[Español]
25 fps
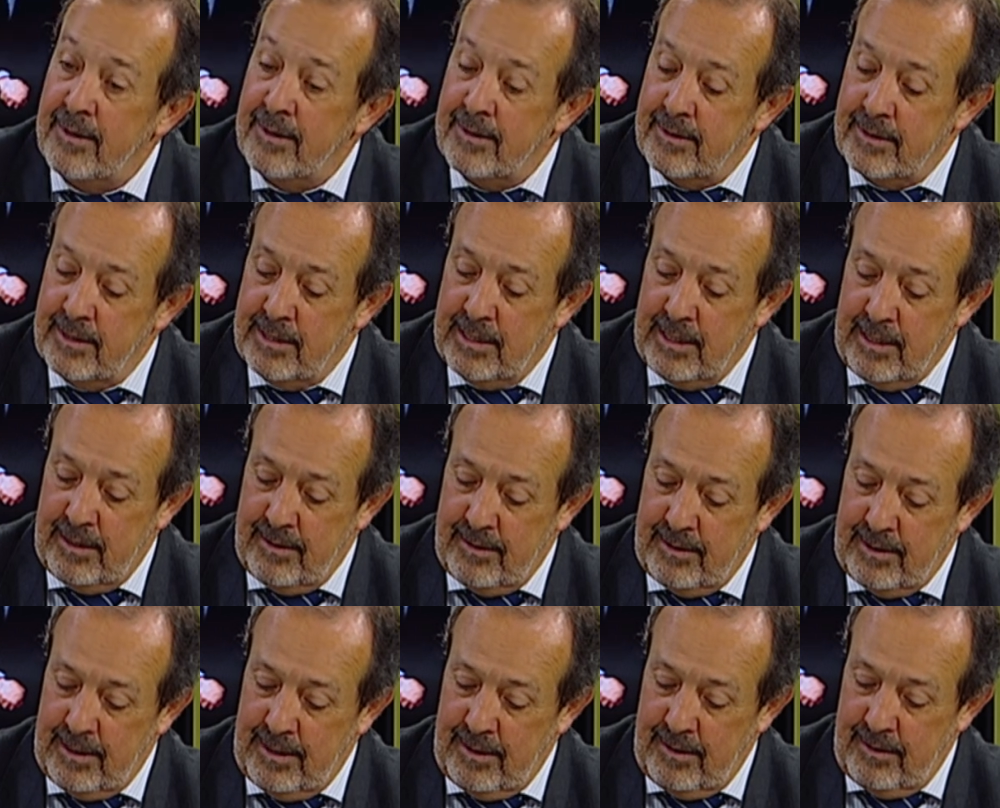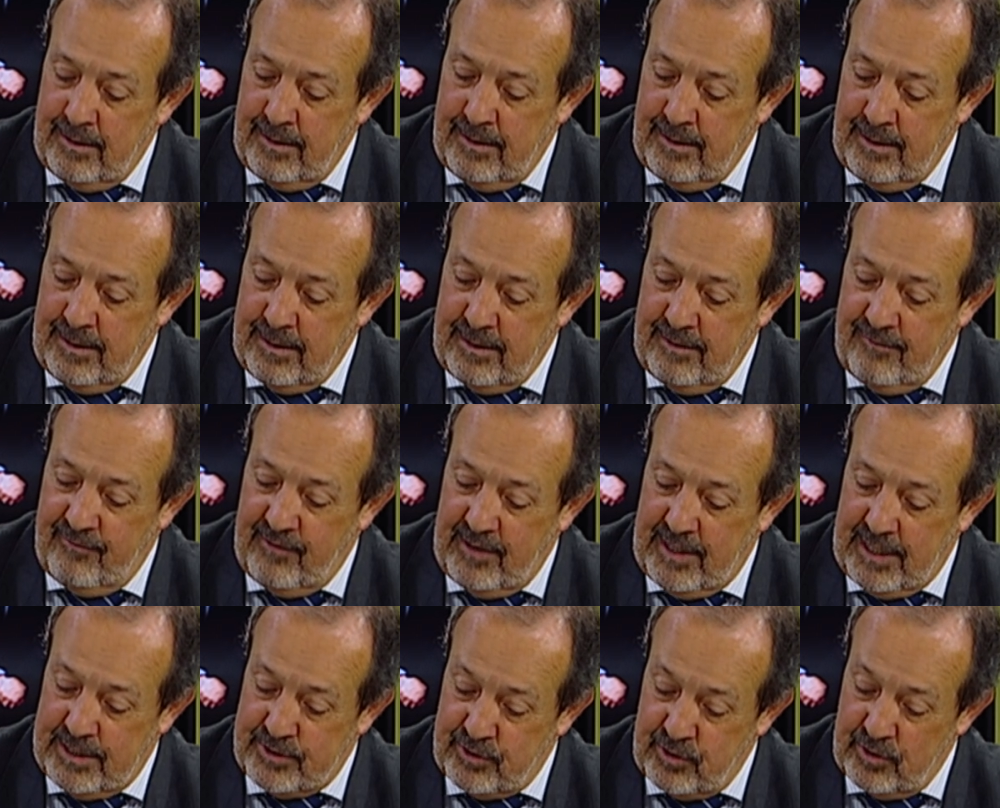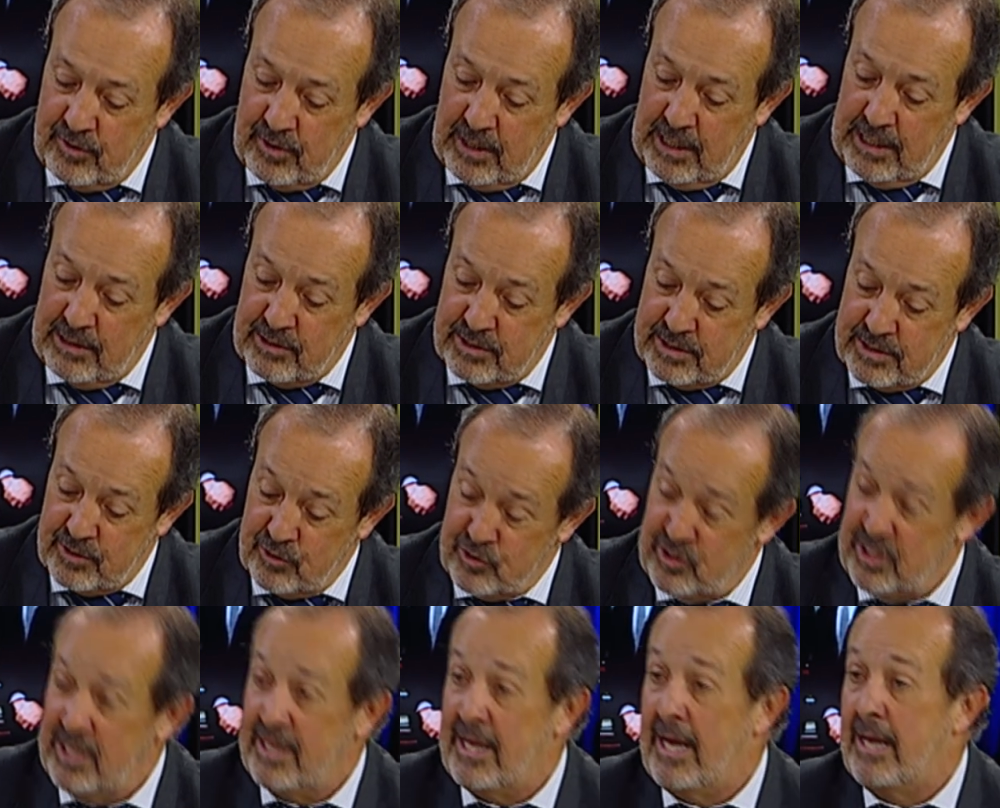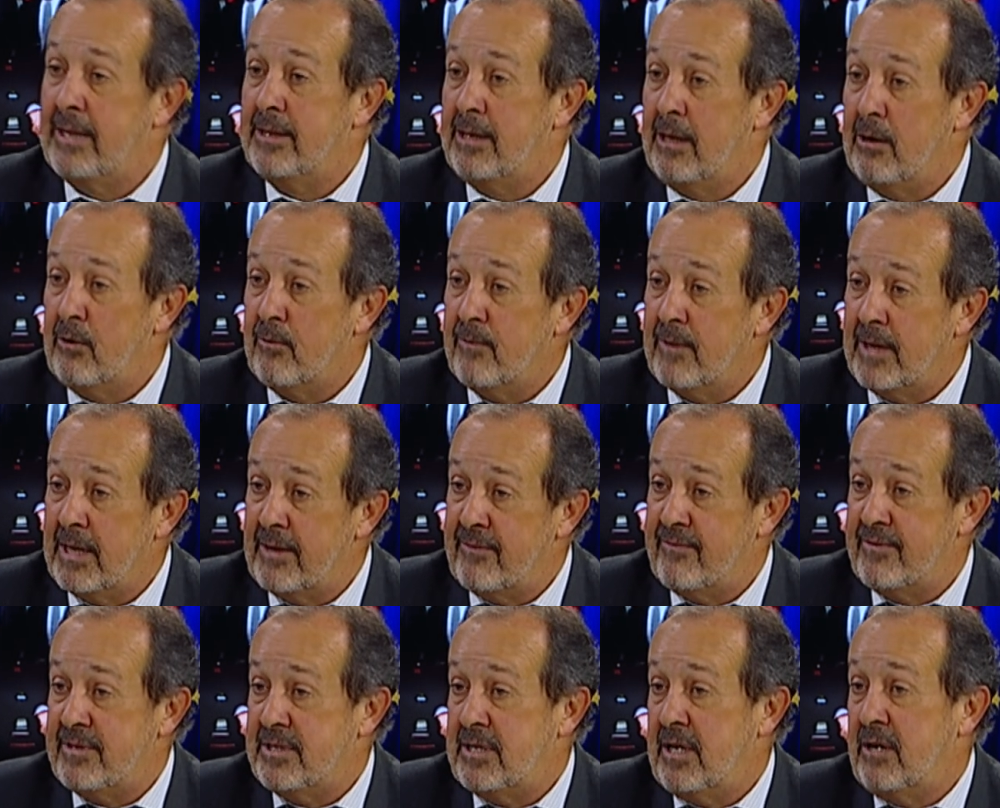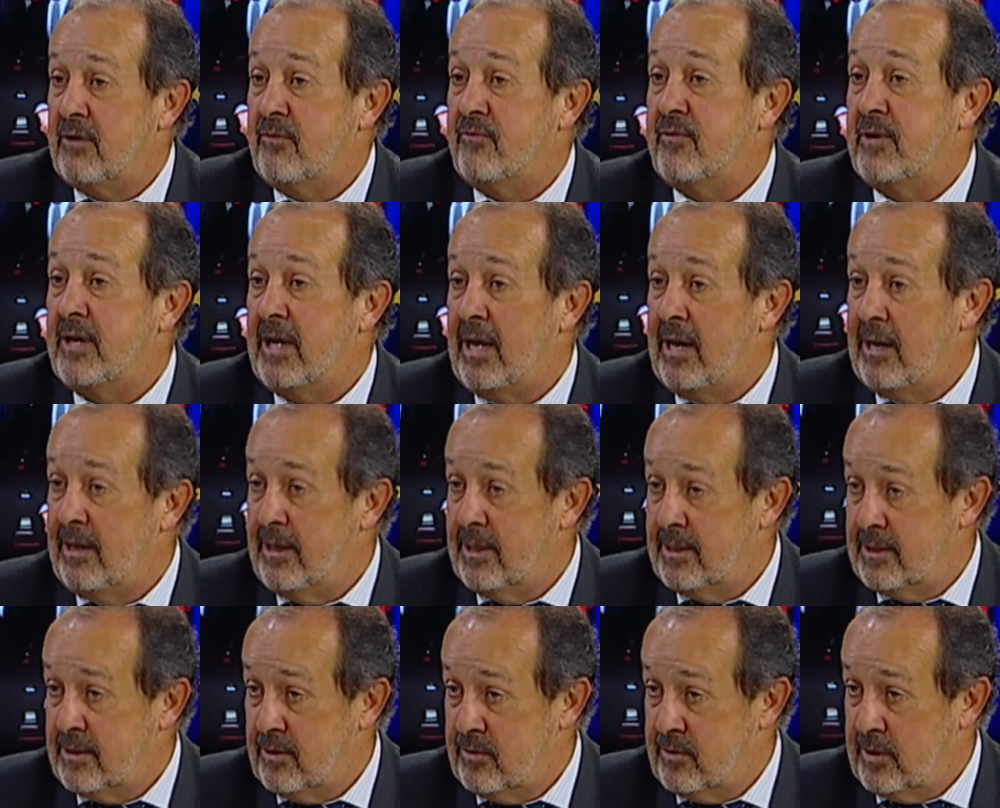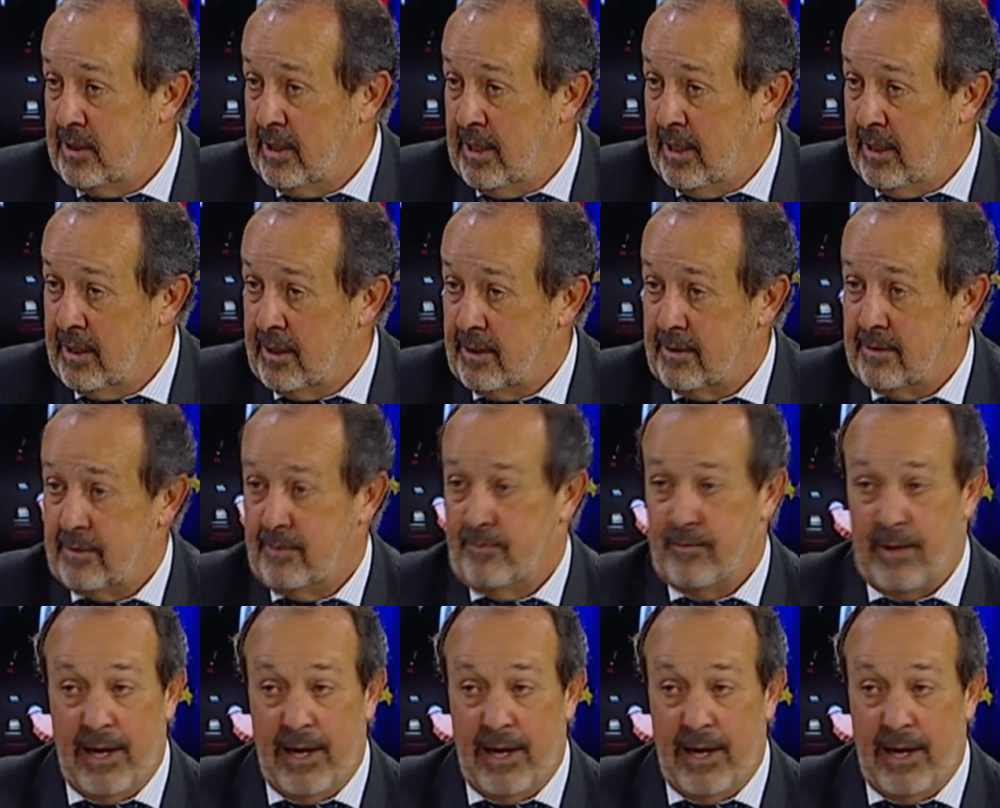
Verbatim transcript: de, identificación de las sociedades, los beneficiarios finales de las sociedades.